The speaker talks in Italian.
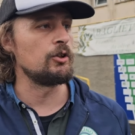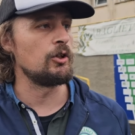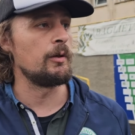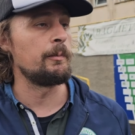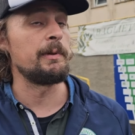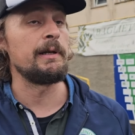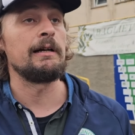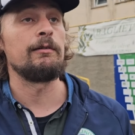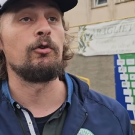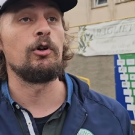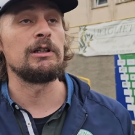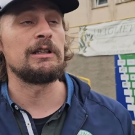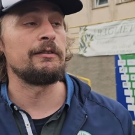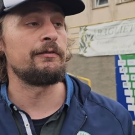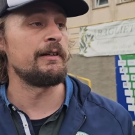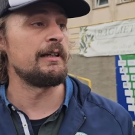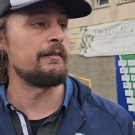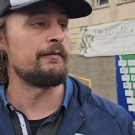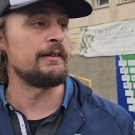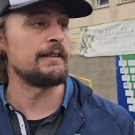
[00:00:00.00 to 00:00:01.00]
la prima volta
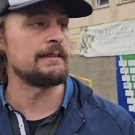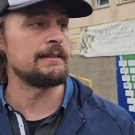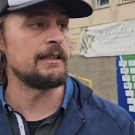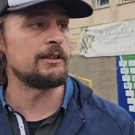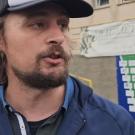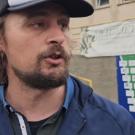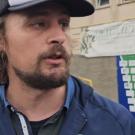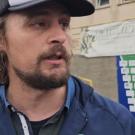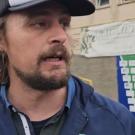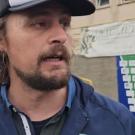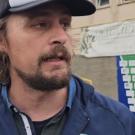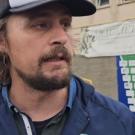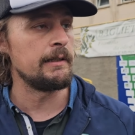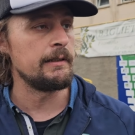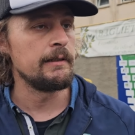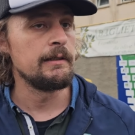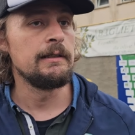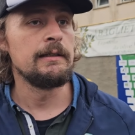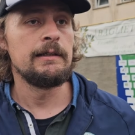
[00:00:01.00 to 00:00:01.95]
fai una fase nazionale,